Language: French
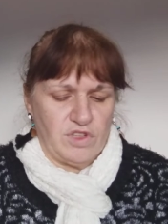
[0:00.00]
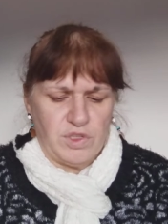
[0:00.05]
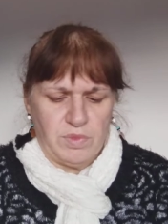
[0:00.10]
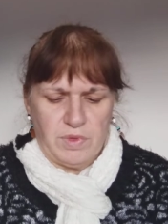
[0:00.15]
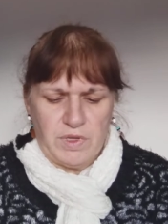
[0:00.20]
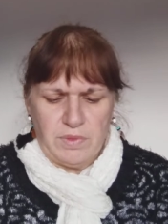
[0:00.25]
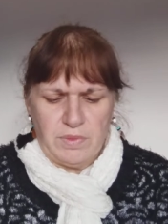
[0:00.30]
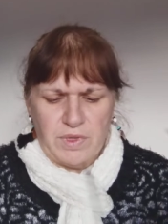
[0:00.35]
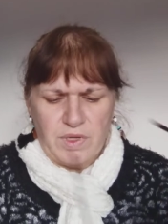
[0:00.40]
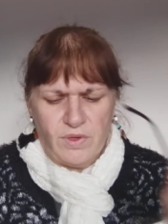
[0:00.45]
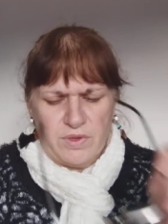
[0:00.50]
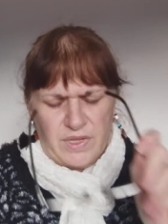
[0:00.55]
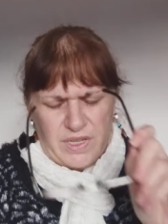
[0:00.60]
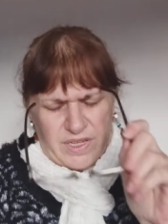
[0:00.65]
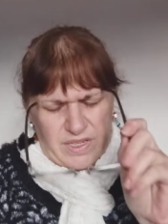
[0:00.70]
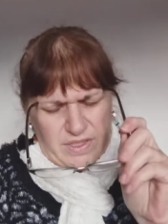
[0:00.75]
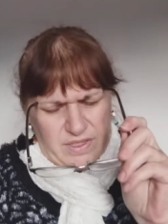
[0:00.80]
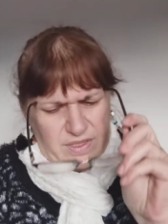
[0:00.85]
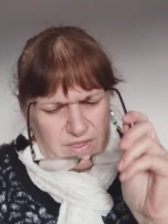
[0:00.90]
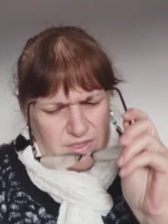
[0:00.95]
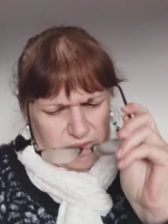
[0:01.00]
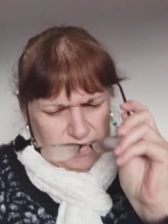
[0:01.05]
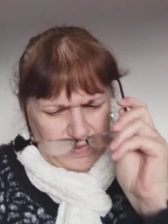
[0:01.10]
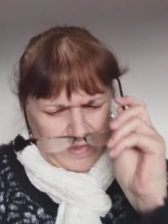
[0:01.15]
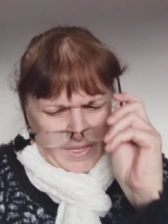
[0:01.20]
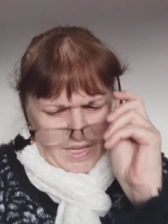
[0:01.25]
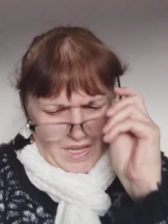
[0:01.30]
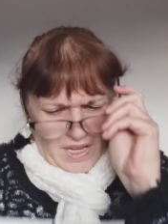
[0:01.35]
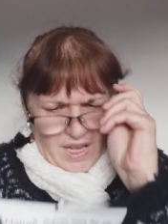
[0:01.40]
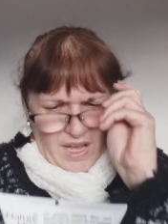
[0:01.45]
Je mets mes lunettes.
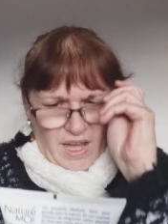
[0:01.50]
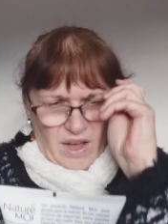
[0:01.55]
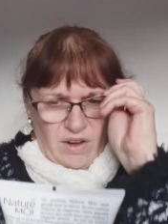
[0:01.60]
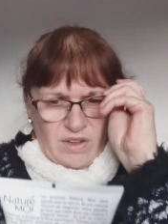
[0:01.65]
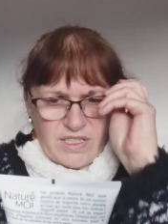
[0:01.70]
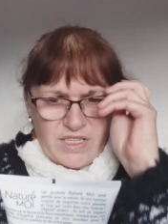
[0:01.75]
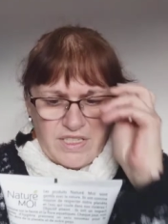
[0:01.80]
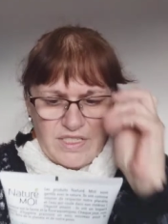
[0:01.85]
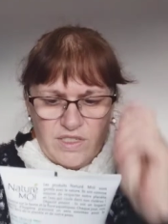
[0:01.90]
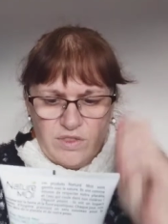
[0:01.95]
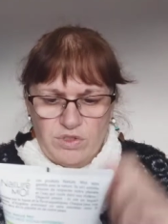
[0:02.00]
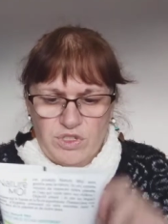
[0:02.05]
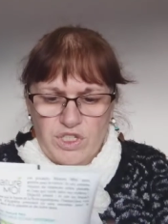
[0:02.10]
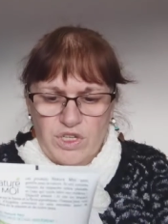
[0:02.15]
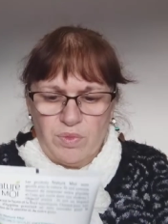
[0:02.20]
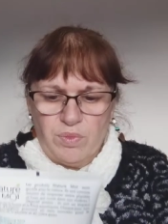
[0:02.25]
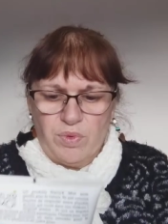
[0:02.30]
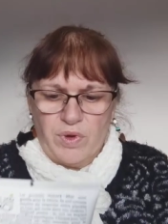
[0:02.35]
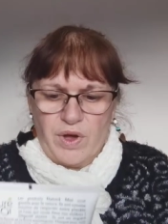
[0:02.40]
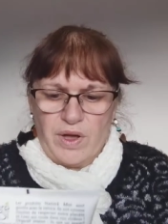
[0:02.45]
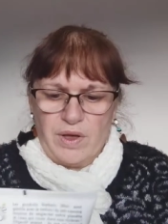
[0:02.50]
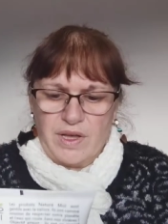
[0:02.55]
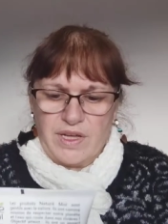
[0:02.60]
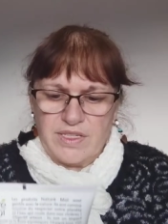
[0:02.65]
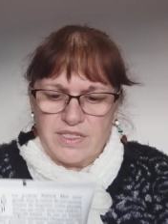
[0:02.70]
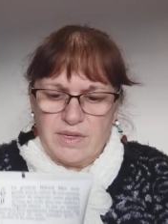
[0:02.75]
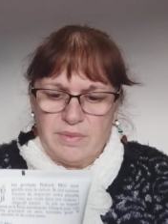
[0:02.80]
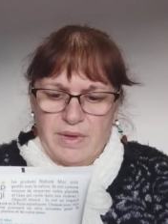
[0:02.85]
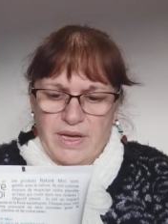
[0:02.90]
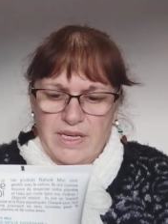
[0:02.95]
Alors ça, c'est du shampoing et
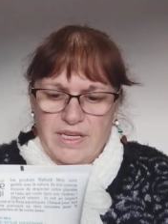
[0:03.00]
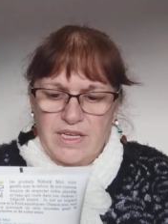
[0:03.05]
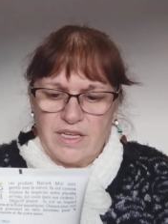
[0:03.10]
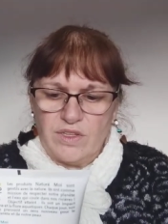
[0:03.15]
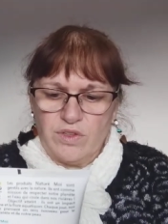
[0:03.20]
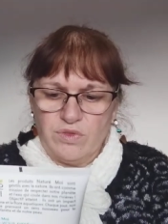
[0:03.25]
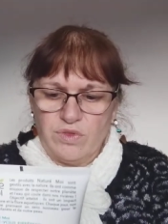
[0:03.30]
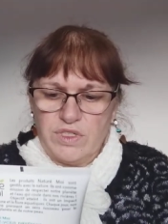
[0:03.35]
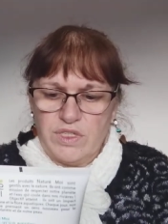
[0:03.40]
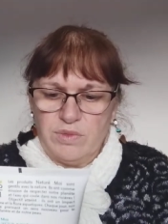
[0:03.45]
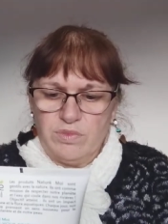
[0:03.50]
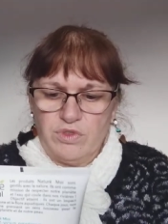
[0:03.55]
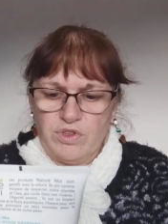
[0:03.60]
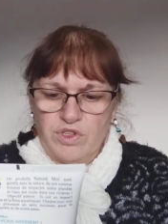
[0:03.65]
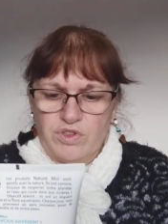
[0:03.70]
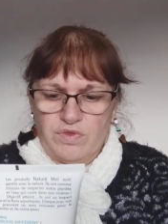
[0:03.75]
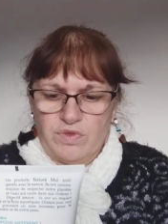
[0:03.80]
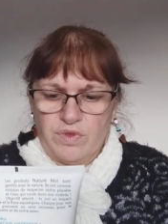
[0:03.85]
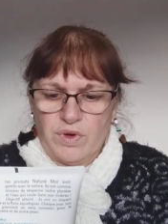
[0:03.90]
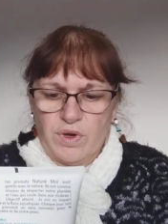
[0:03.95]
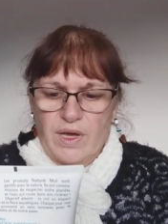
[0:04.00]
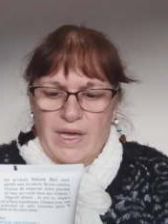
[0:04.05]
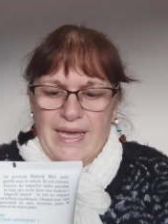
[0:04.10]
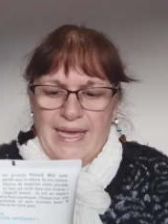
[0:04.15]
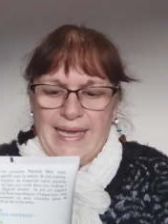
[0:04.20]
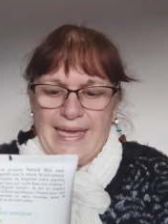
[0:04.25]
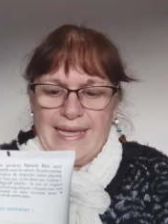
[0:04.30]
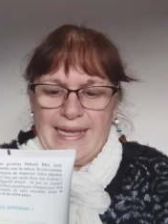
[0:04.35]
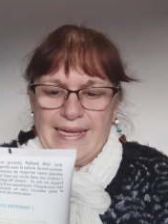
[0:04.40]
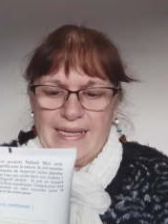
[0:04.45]
c'est marqué « Tout type de cheveux
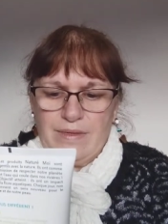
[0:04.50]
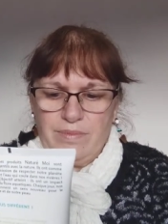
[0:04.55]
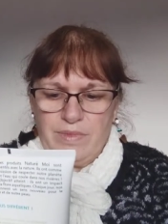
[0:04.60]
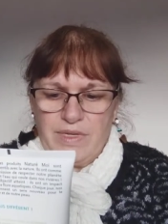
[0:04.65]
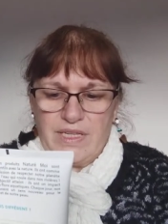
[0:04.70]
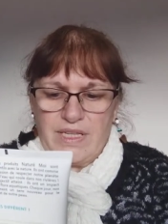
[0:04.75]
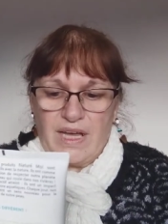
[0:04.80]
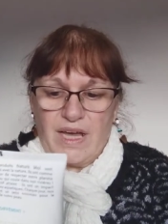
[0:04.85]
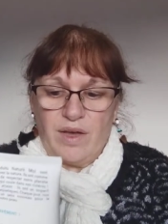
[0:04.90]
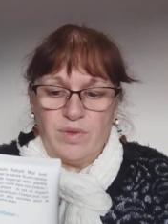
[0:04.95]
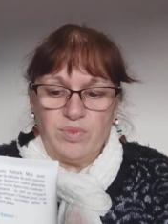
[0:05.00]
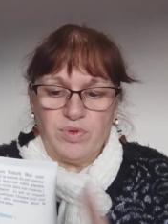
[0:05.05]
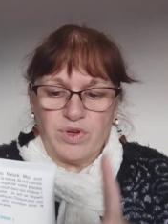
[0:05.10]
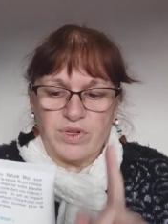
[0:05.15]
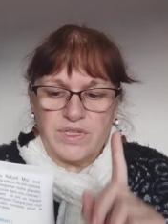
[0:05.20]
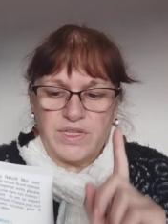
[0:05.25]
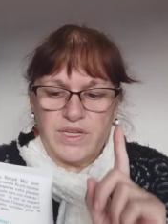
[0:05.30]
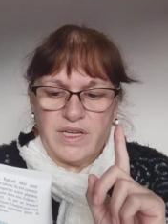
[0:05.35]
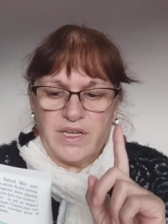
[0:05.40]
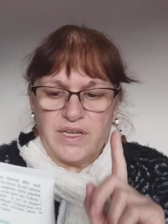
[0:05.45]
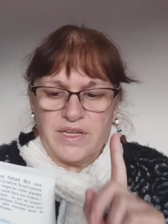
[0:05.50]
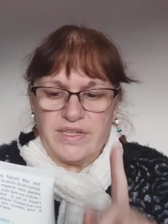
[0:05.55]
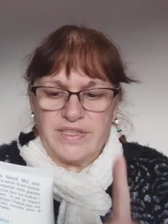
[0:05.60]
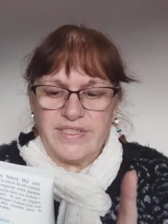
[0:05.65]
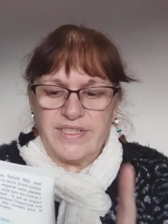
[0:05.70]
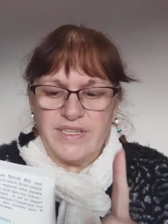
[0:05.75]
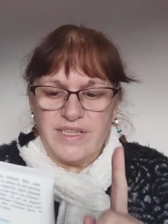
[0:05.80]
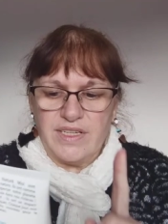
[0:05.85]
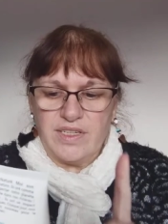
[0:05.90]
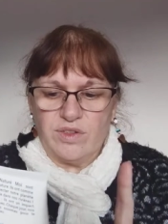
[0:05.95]
élimine impureté et
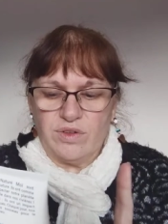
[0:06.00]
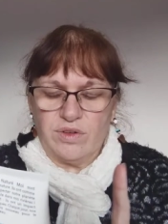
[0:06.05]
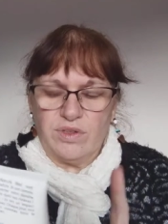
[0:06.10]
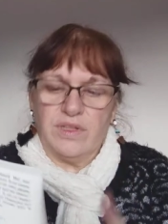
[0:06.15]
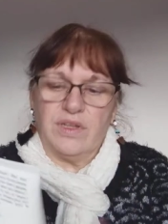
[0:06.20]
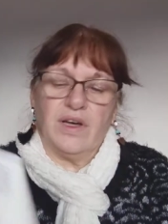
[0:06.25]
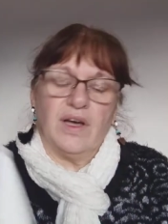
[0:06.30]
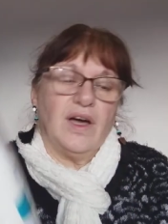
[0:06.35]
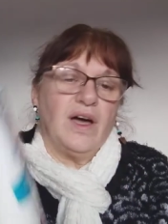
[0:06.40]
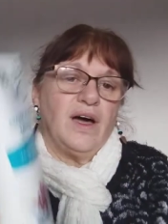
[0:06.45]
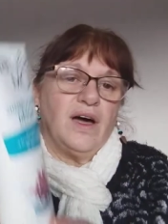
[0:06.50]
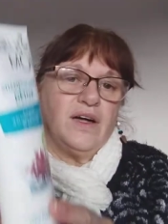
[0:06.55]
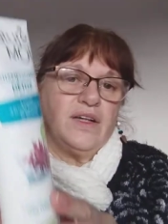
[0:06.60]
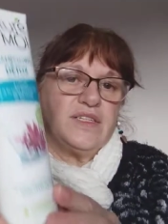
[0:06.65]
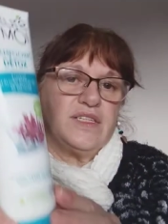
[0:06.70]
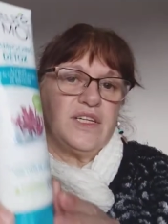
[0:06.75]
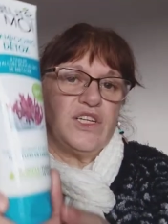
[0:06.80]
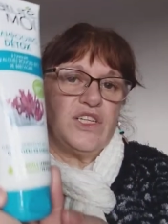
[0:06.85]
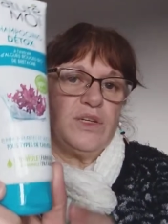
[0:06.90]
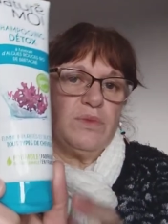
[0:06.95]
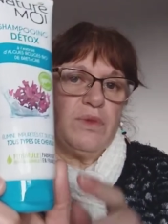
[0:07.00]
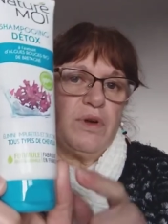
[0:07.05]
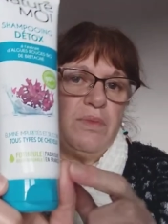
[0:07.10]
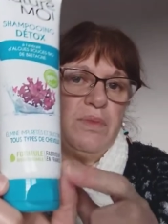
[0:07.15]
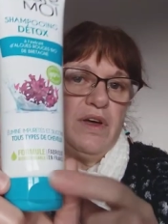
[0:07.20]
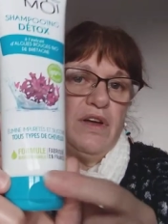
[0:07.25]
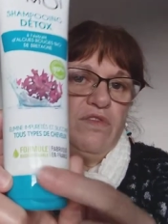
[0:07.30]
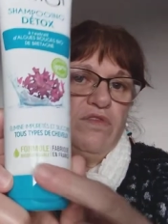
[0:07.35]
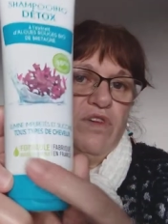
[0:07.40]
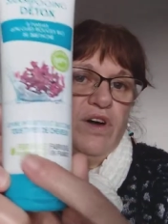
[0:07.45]
silicone ». Ça, j'aimerais
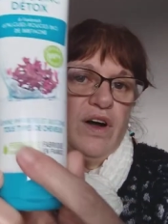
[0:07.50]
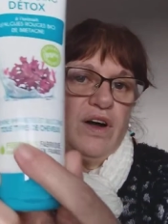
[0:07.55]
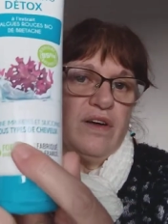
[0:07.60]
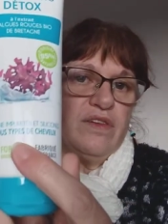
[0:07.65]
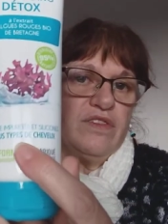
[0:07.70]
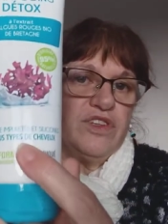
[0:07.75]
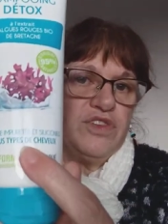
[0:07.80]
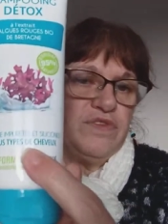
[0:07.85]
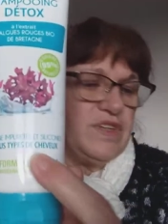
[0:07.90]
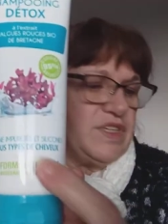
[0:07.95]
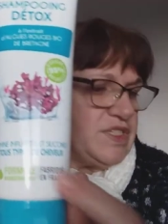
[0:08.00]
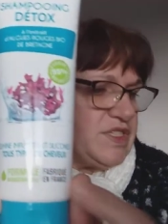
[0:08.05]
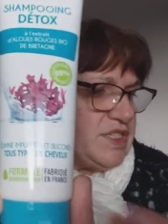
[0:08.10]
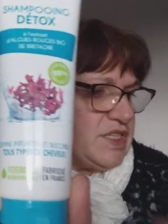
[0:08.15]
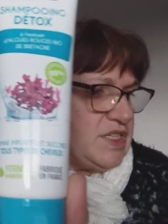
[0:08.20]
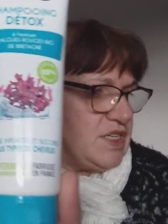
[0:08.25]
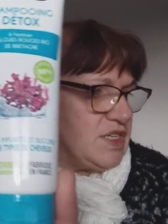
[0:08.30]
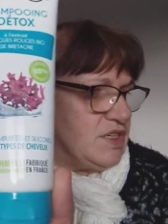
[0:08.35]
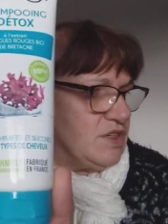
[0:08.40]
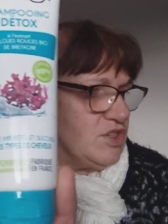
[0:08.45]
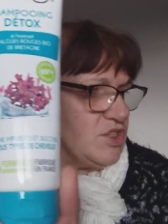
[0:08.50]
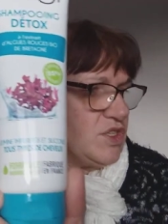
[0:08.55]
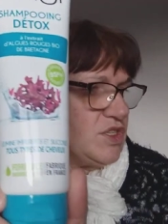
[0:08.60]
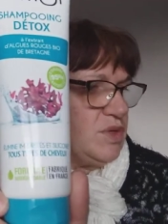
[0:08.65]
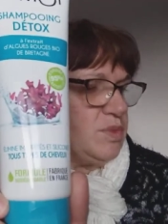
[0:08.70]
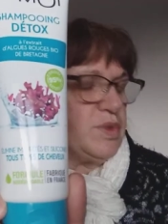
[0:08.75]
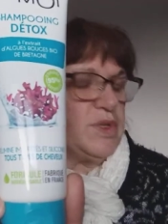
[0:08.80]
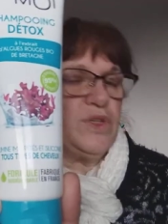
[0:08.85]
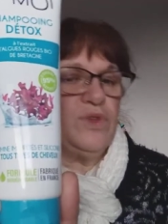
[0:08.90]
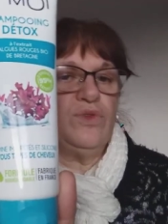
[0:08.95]
bien le voir. Je vais essayer, hein. j'en
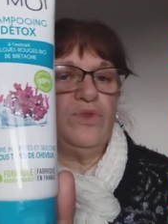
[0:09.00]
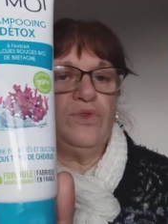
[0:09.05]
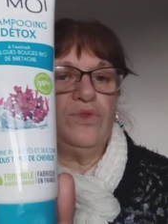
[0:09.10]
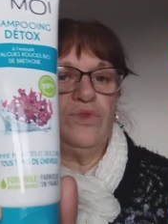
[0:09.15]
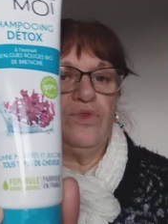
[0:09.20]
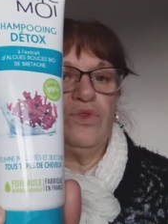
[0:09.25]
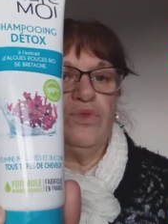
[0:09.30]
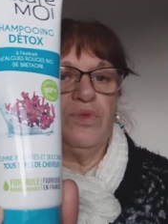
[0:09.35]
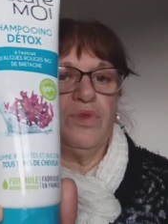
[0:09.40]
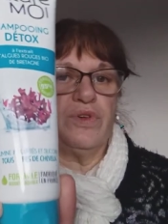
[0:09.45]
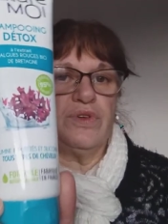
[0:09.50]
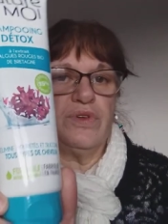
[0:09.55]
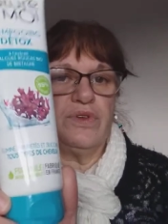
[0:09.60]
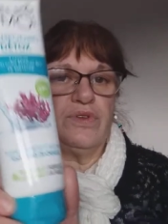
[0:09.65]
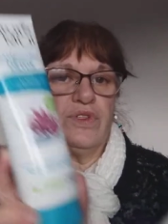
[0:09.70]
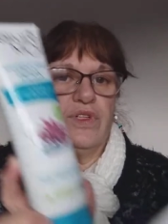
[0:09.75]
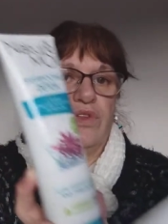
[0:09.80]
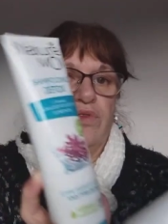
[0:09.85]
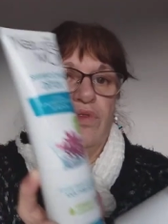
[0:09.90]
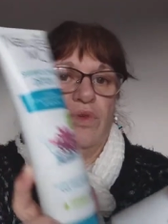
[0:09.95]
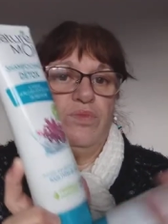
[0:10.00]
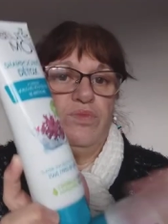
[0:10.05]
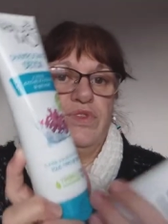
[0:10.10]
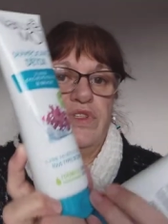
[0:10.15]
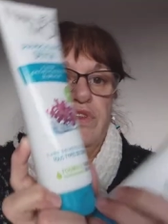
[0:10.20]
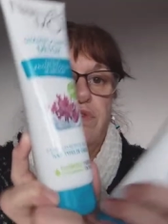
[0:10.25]
ai pris deux du coup pour que ce soit plus